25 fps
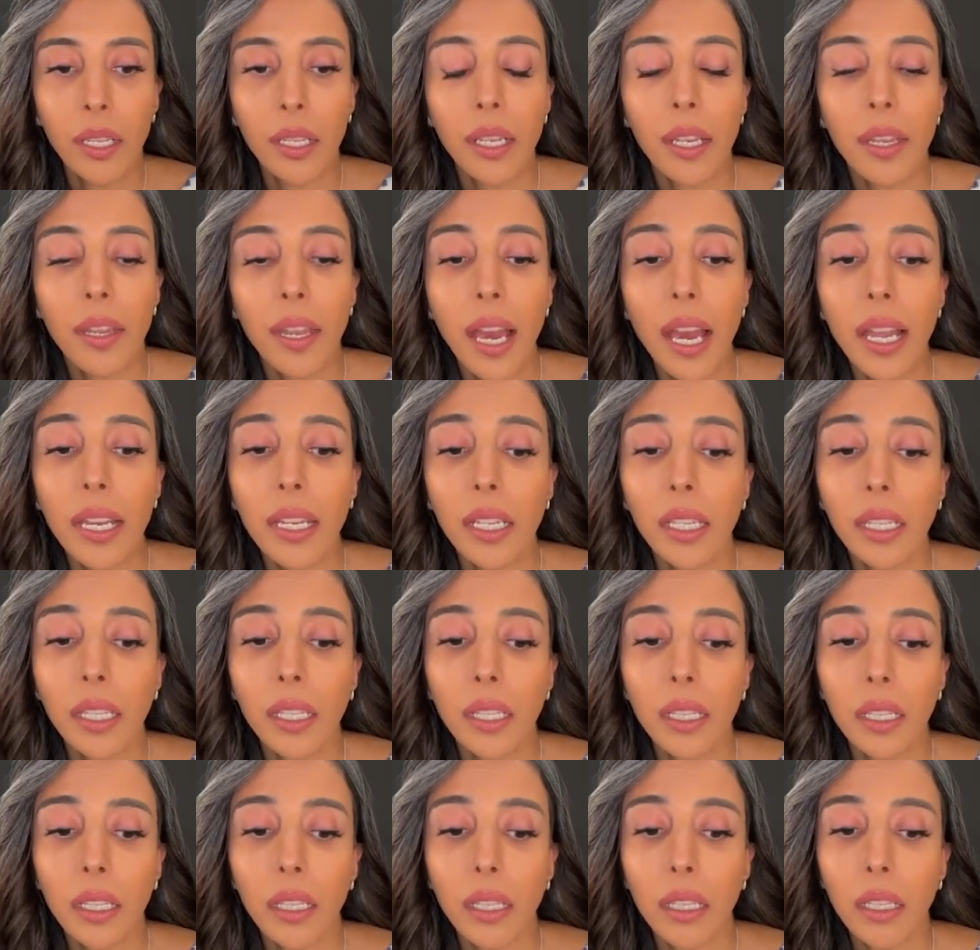
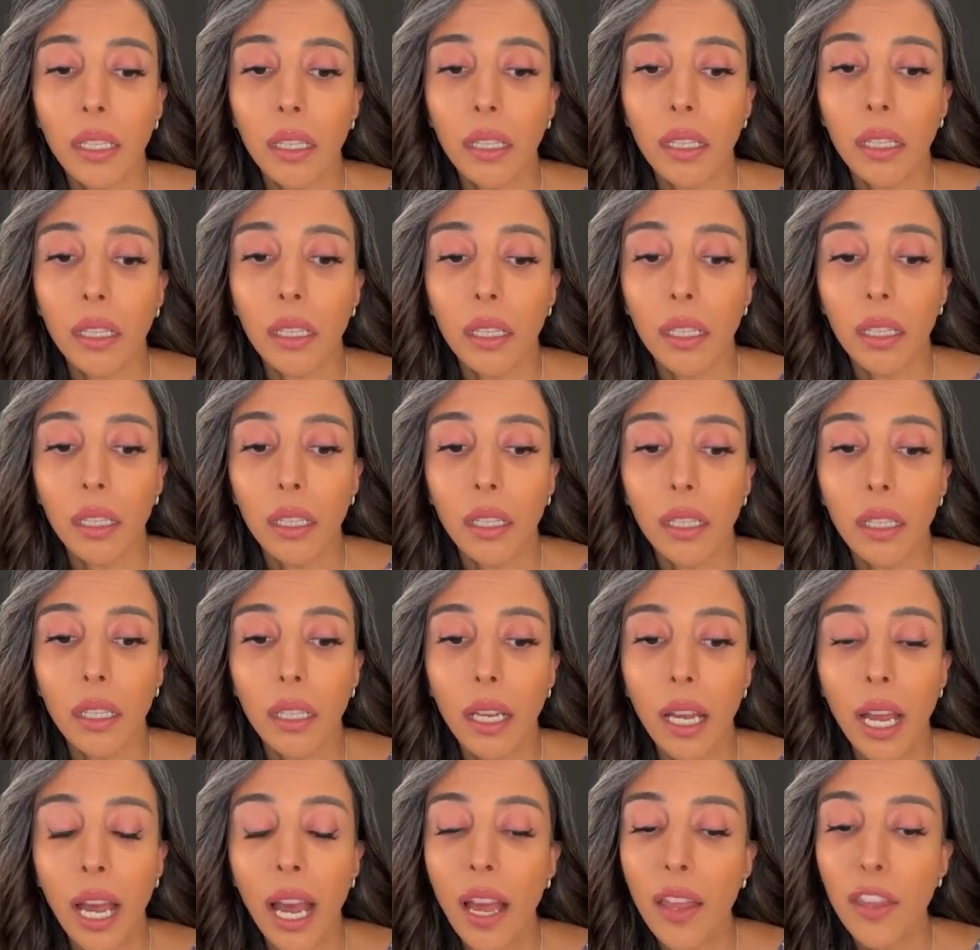لذلك آه،
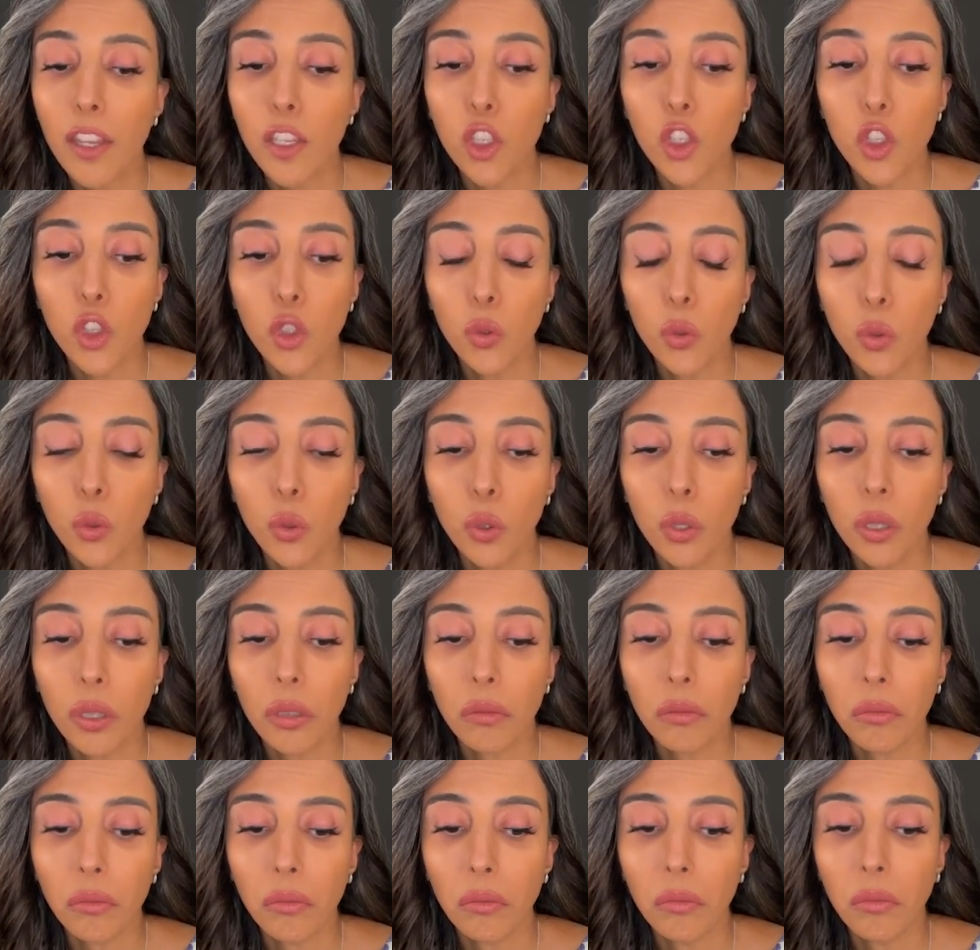هذا
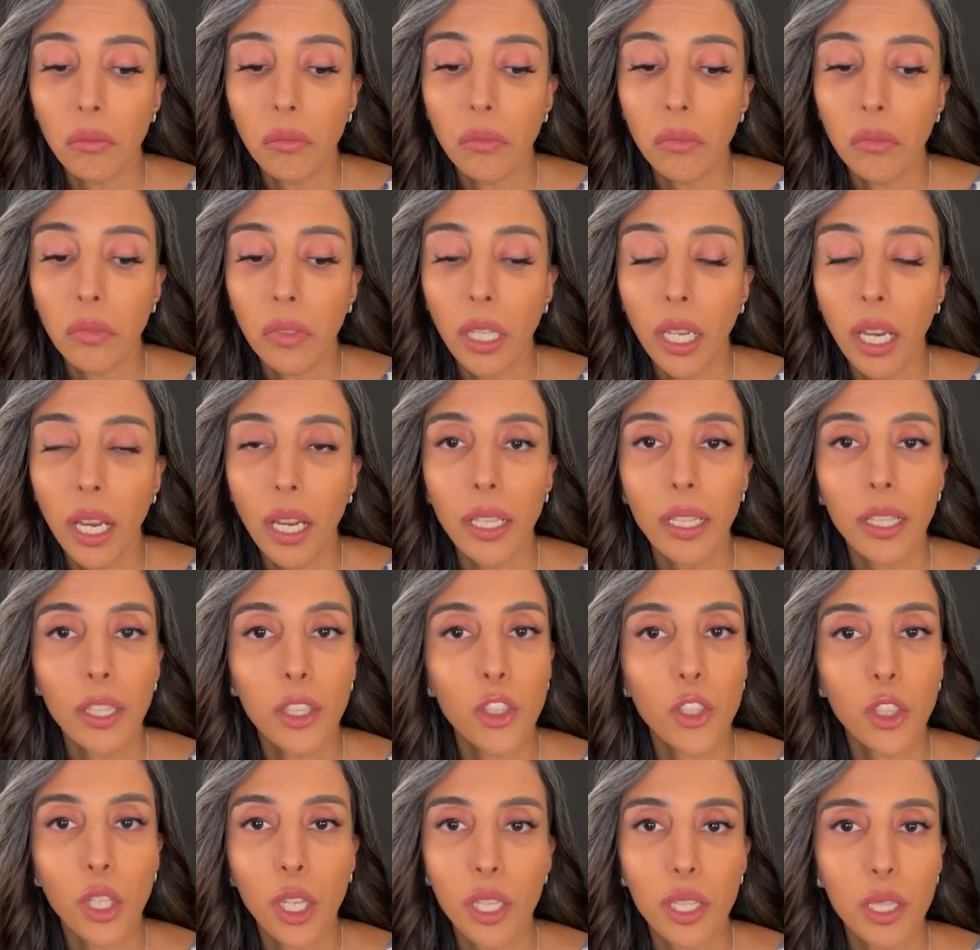الشعور
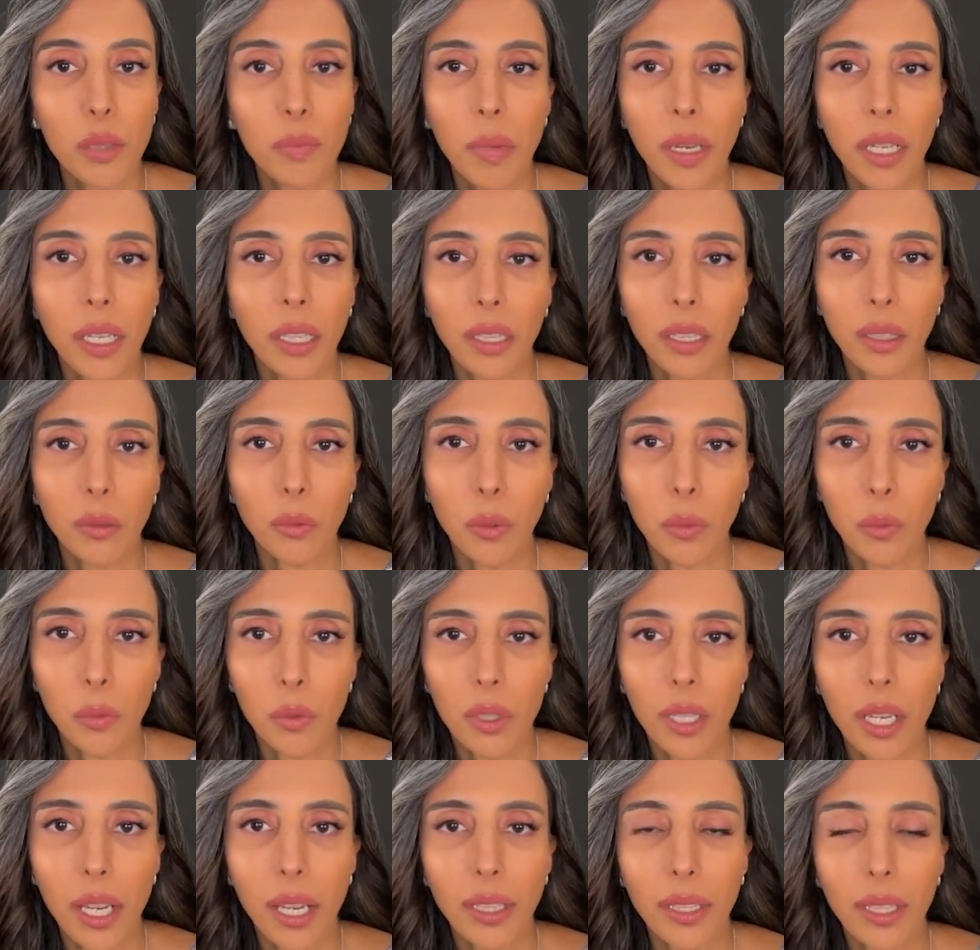يخلي الشخص ما يطلب
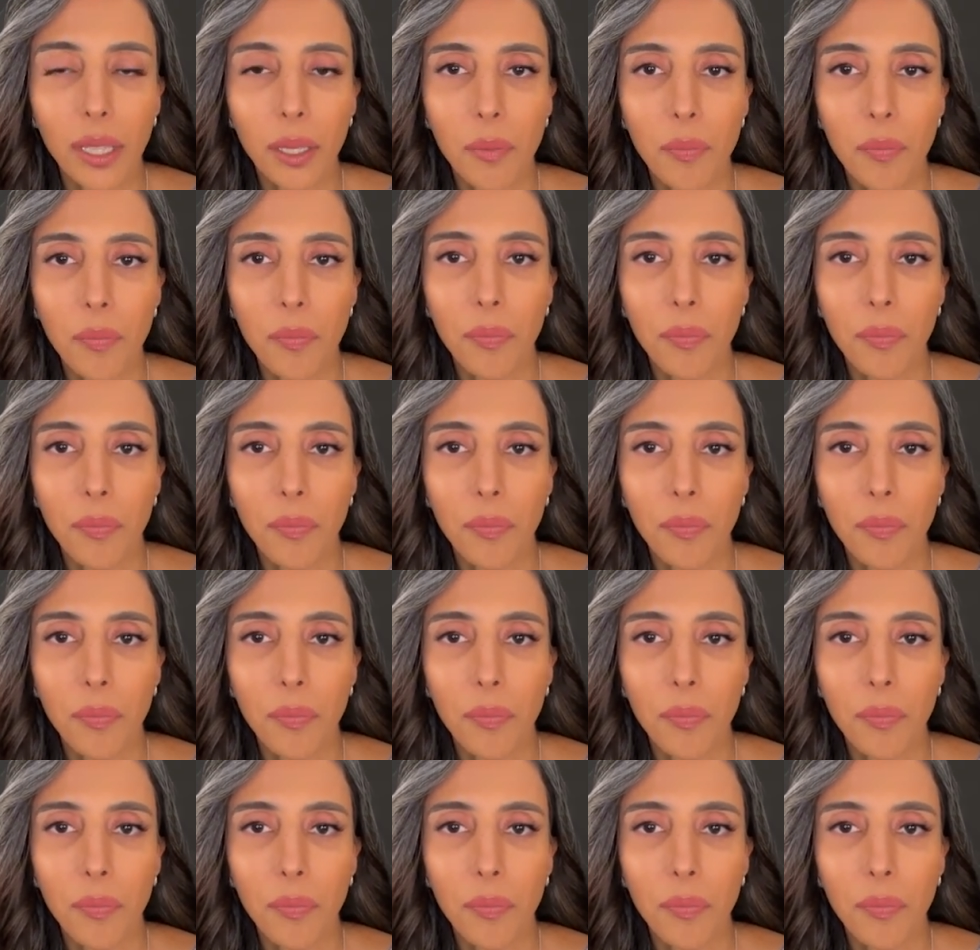المساعدة